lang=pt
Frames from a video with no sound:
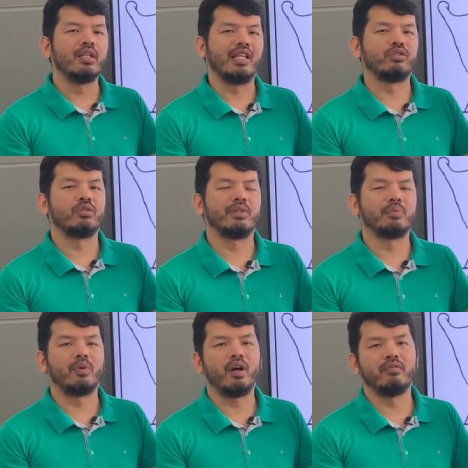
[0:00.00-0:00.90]
nas últimas
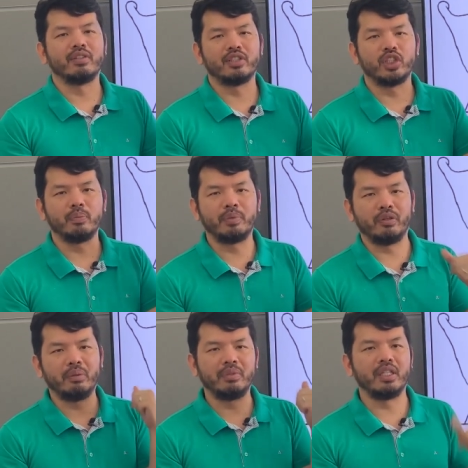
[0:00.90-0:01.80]
provas de
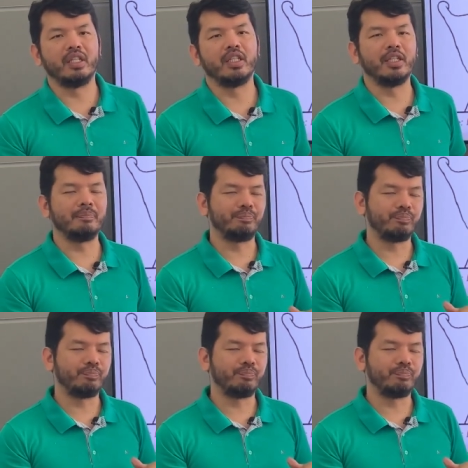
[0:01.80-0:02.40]
Peruíbe e